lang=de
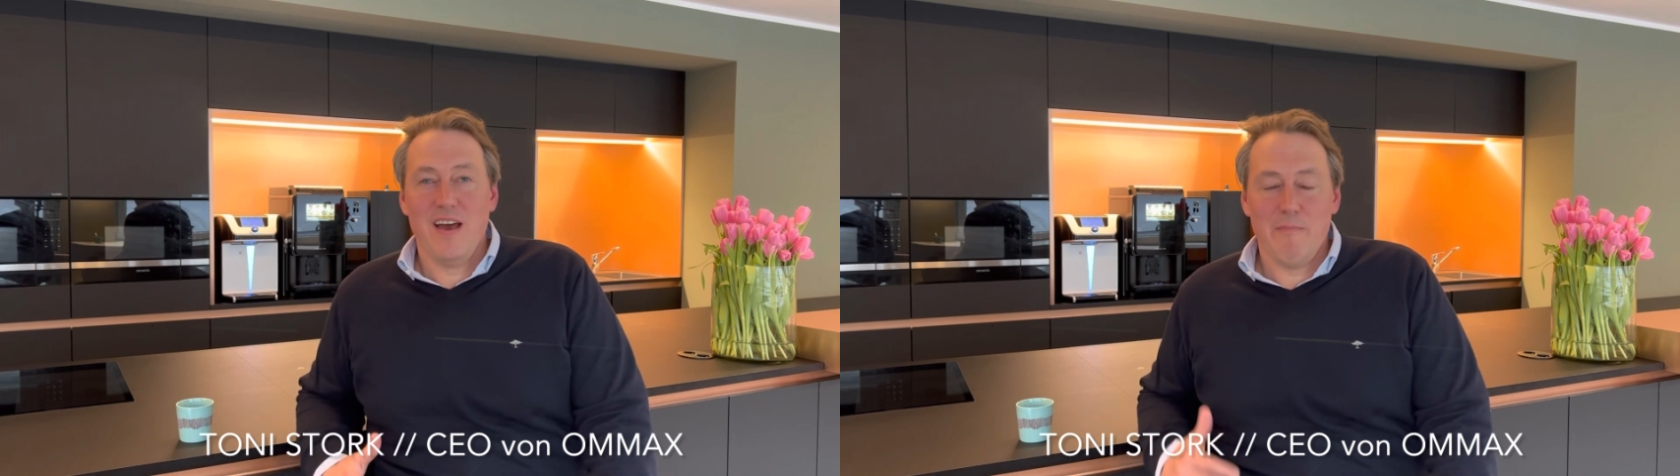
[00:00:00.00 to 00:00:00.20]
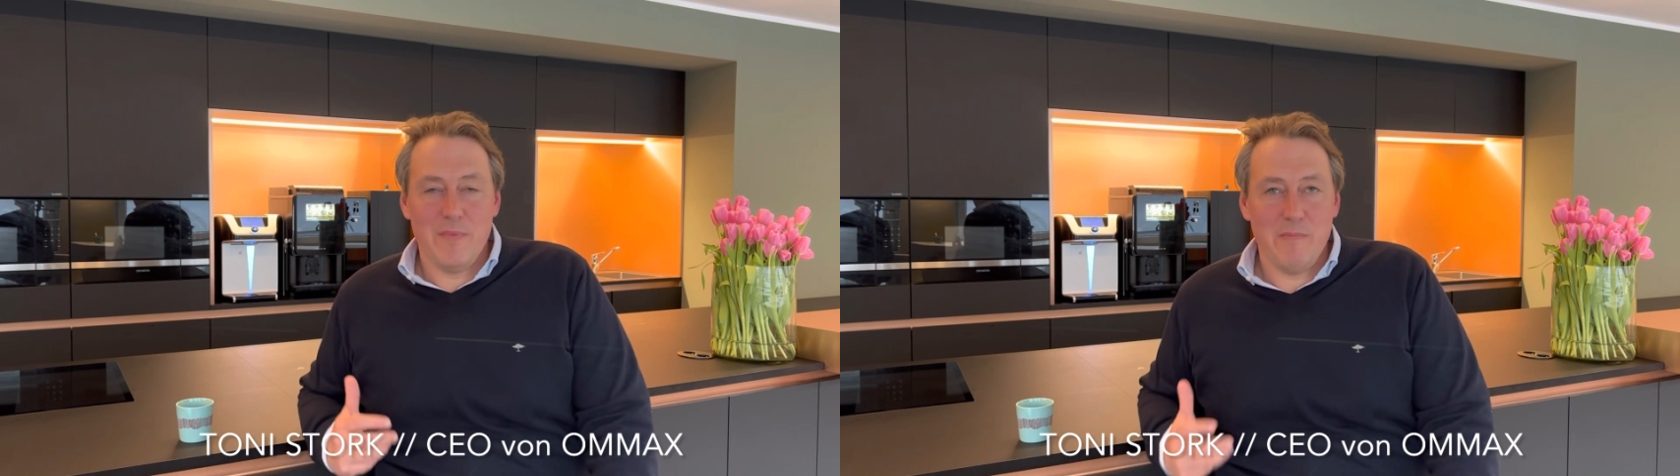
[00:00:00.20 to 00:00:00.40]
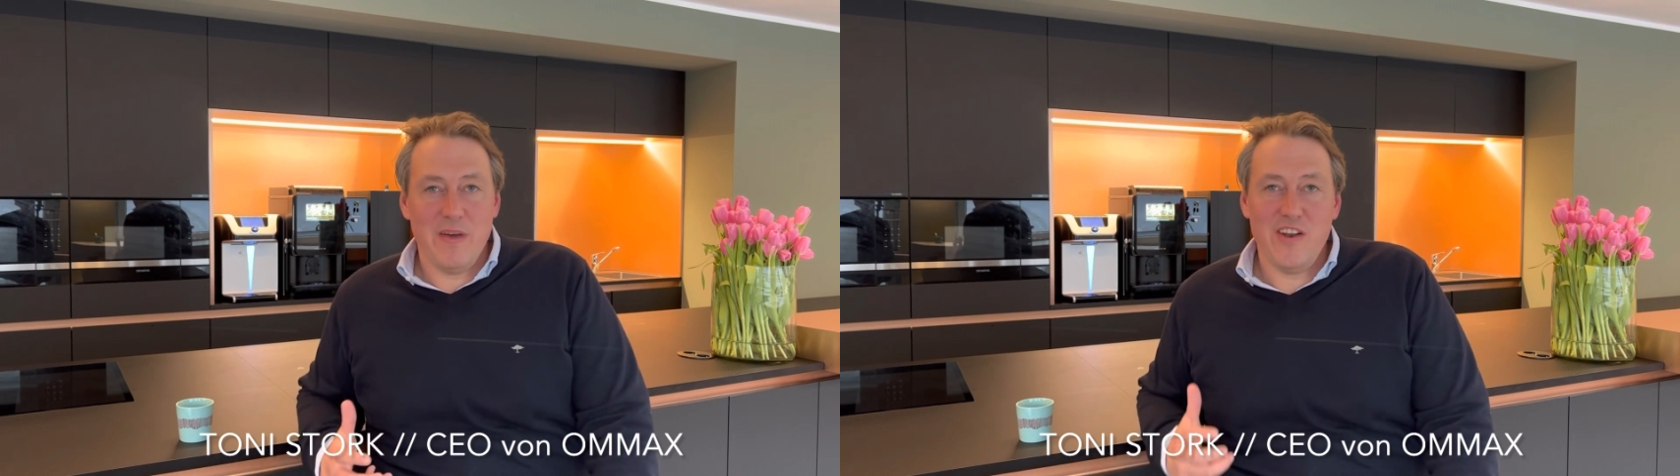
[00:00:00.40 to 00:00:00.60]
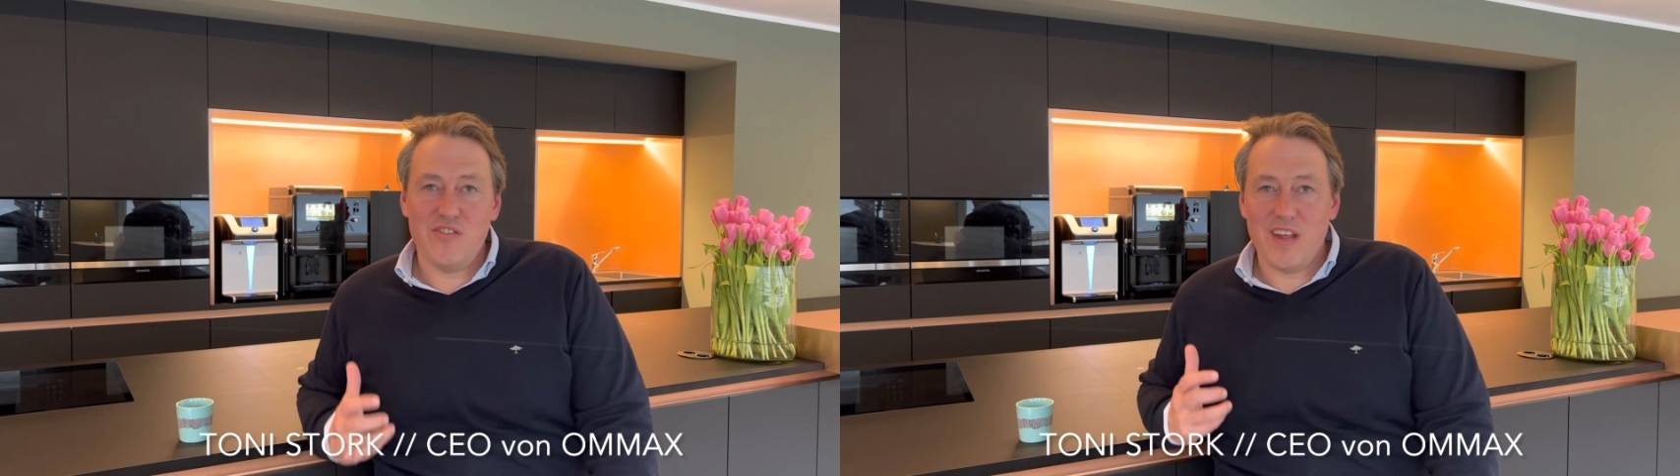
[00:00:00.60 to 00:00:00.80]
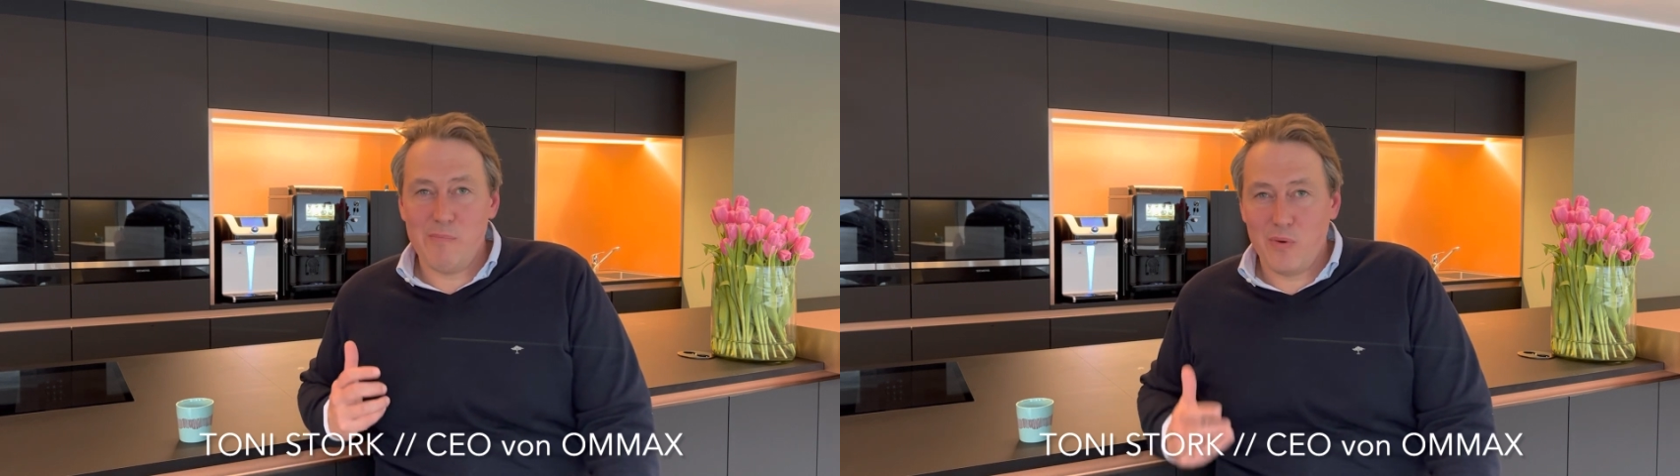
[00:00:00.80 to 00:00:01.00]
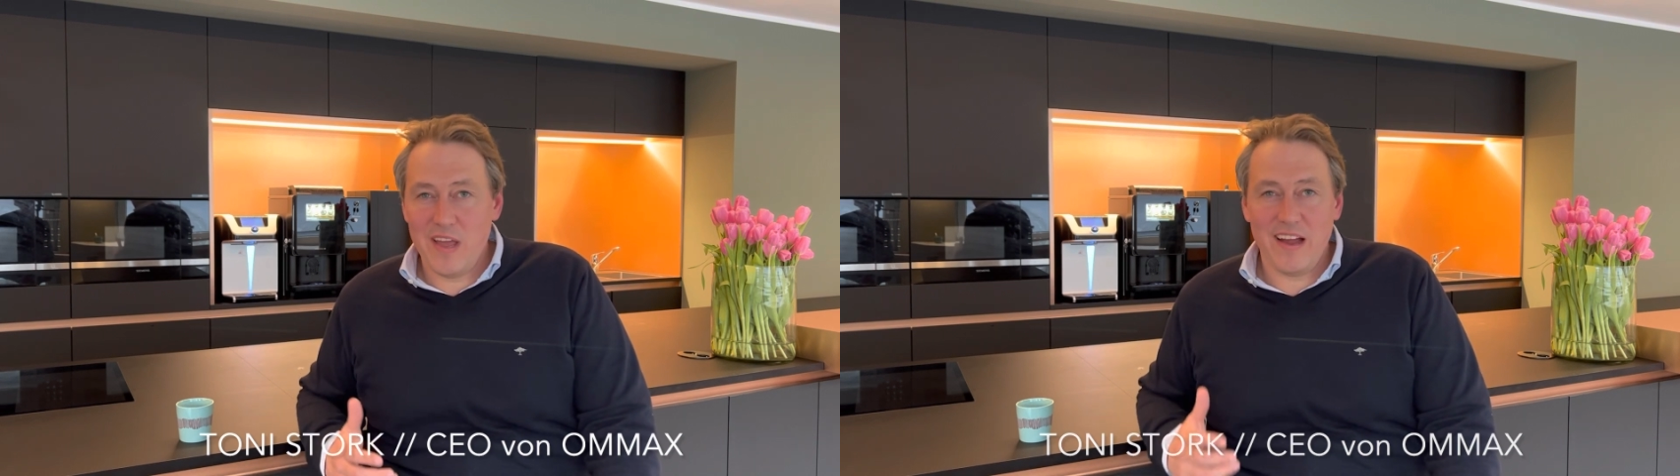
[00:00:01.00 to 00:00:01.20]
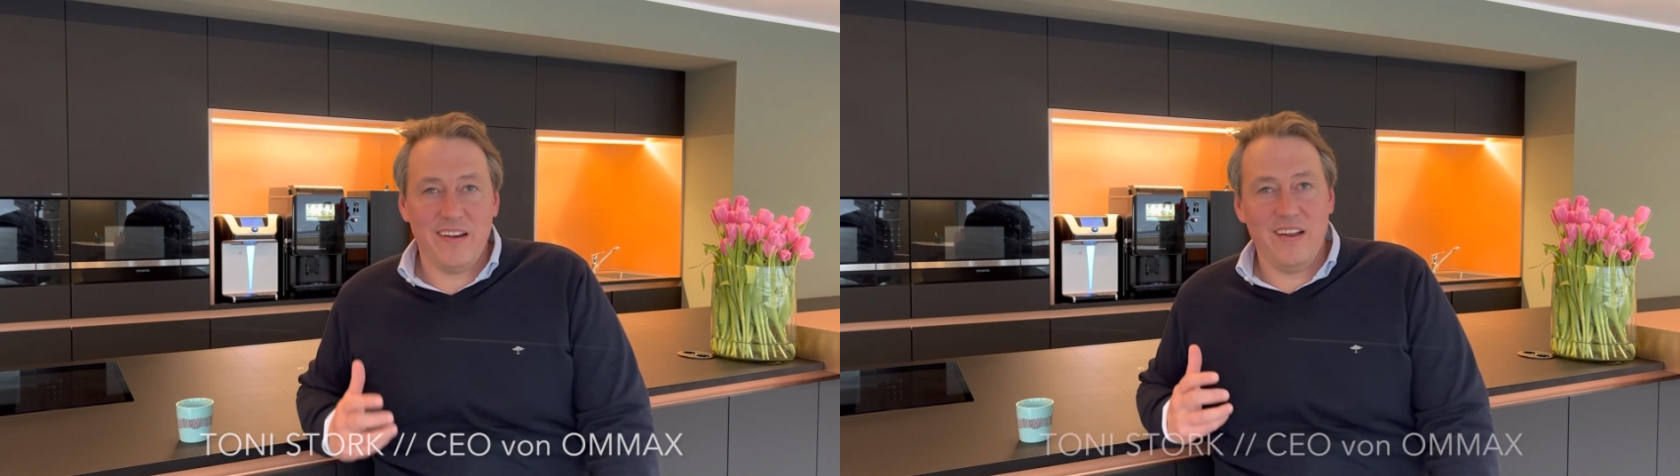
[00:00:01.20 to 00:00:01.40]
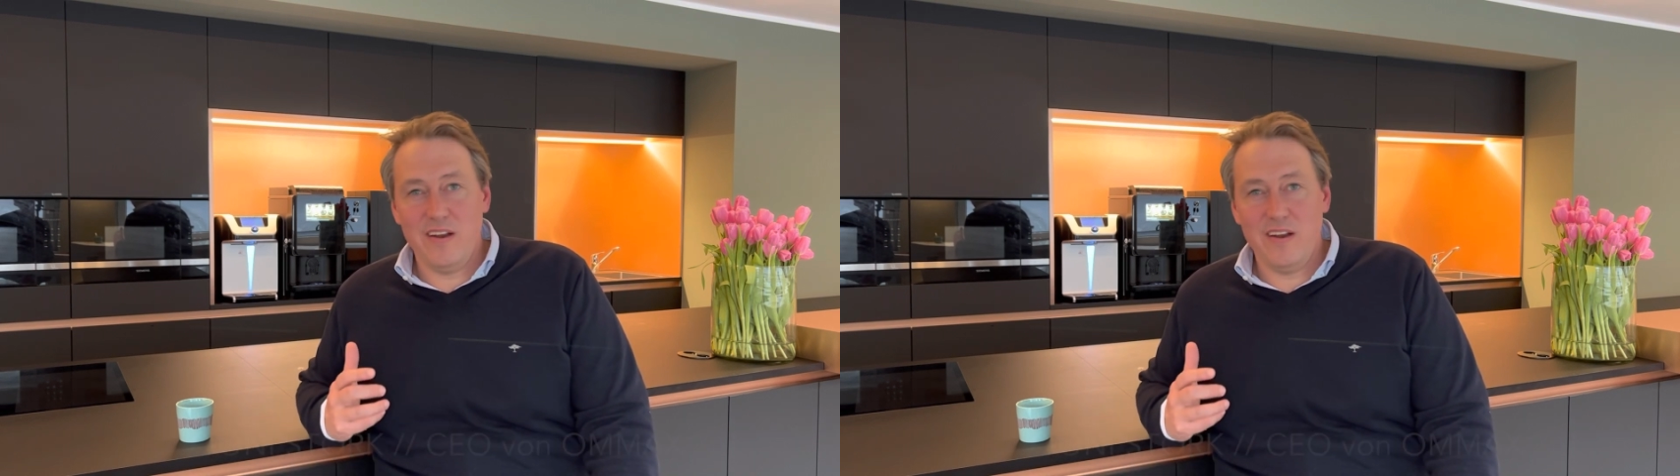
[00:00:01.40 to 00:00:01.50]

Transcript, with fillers: Mit Menschen an Projekten in